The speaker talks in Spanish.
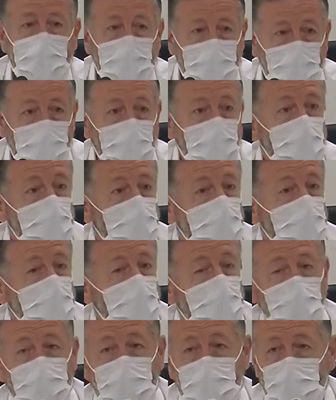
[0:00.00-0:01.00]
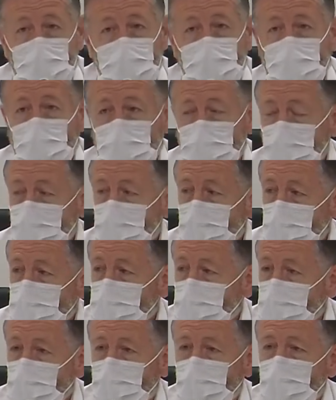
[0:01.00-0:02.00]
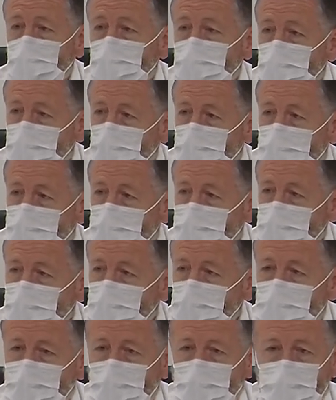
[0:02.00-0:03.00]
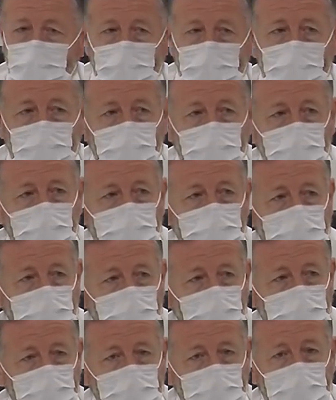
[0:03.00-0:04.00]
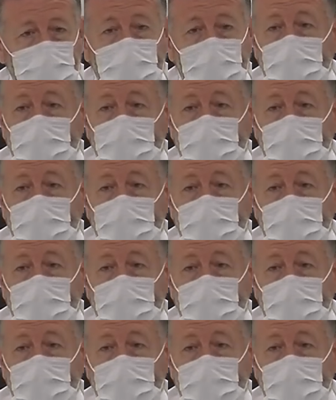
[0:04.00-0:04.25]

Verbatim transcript: Y ahora estoy a vuestra disposición por si queréis hacer alguna pregunta.